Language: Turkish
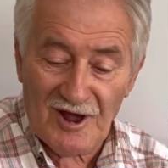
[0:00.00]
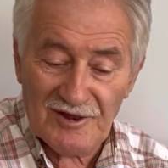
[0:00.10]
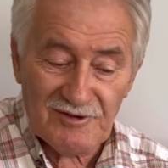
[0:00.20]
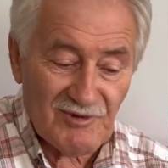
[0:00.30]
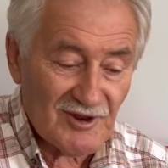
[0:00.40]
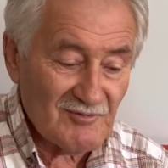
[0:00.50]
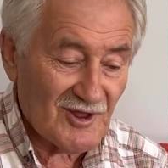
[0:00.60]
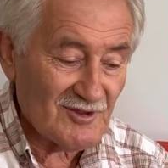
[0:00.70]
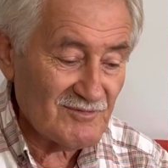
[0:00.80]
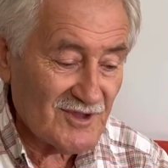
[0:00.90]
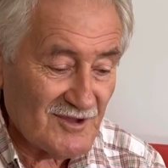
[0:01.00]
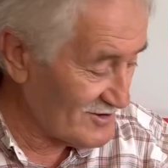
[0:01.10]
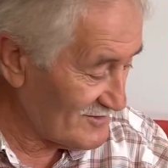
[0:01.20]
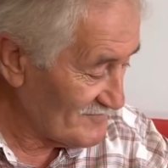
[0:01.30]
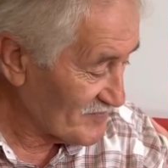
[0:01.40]
kaldı benim elimde.
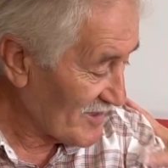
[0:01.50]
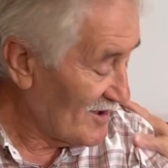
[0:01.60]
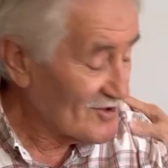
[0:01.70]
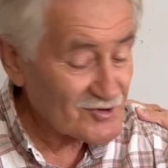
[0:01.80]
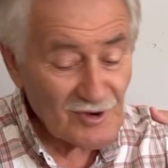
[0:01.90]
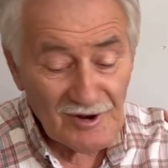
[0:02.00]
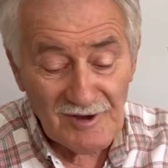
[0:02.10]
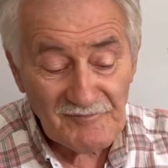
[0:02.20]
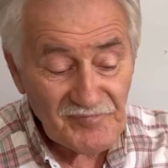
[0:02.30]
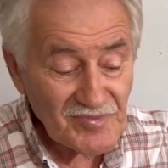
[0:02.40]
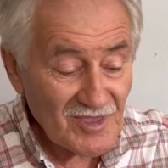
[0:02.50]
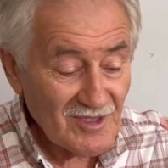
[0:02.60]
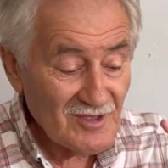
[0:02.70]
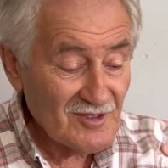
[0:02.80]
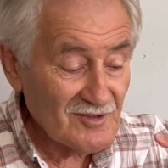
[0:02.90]
Sonra
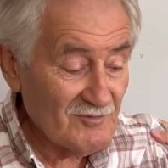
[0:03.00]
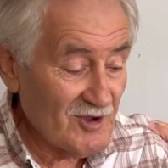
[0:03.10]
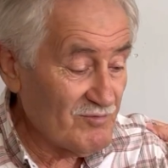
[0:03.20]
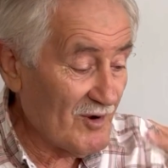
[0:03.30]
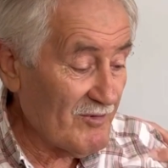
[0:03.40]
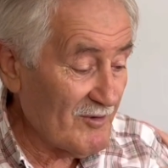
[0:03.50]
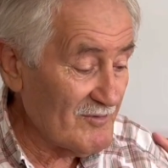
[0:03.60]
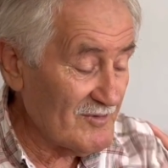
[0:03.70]
ve babam